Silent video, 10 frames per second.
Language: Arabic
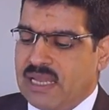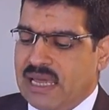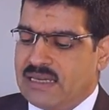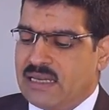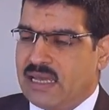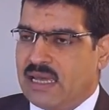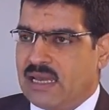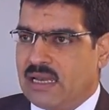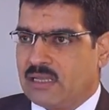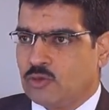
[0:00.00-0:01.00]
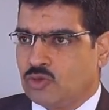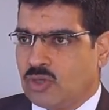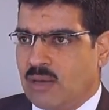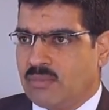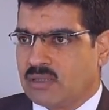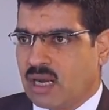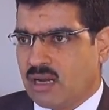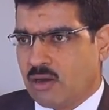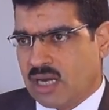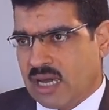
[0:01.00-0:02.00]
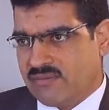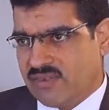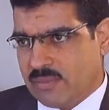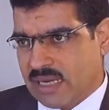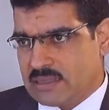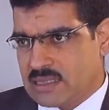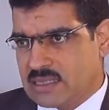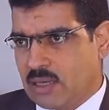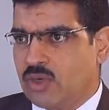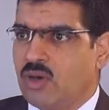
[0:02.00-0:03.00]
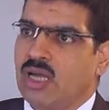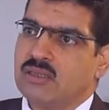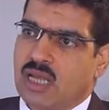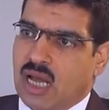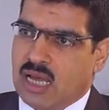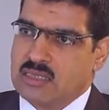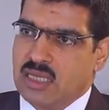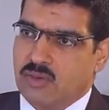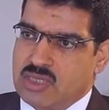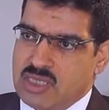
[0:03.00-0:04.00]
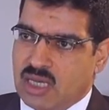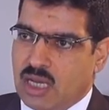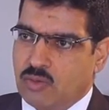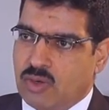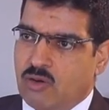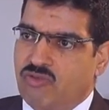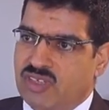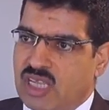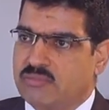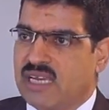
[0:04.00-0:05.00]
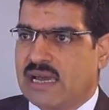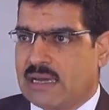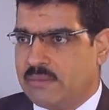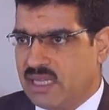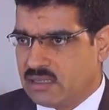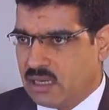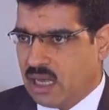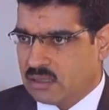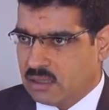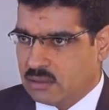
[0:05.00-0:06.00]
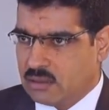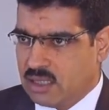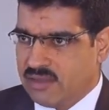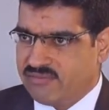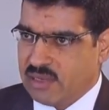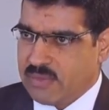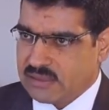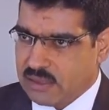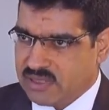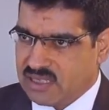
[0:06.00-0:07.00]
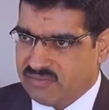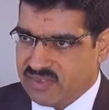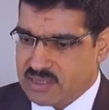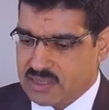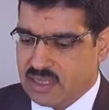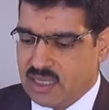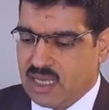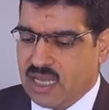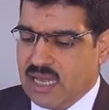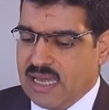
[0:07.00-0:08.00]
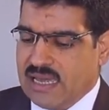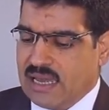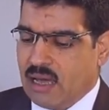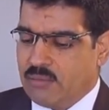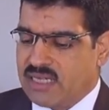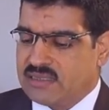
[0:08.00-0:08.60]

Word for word: الا ان الدكتور عمرو دراك كان في المجلس الثوري وكان طرح هذه الوثيقه ورفضت من اغلبيه الاعضاء في المكتب التنفيذي الامر